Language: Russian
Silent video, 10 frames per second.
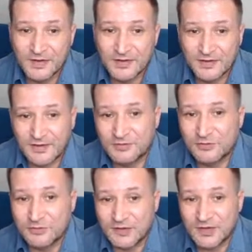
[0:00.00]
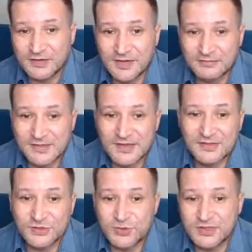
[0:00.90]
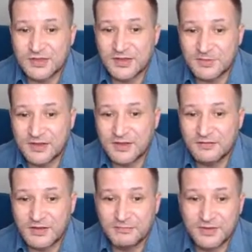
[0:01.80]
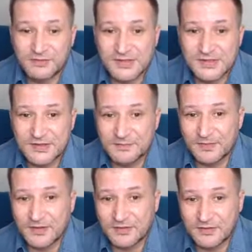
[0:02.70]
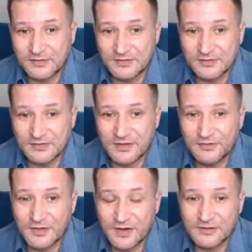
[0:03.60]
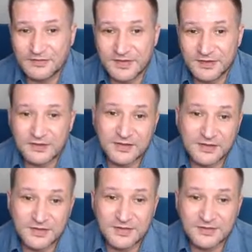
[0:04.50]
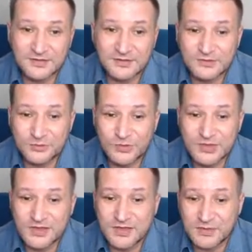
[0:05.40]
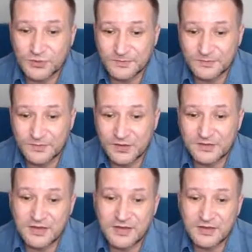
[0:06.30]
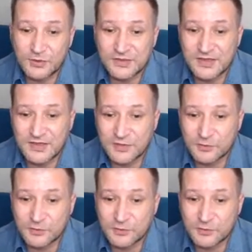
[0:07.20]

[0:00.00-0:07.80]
а, буквально там за сущие копейки вам привести а, рефералов программов. Так, и таких э, людей нету. Таких людей нету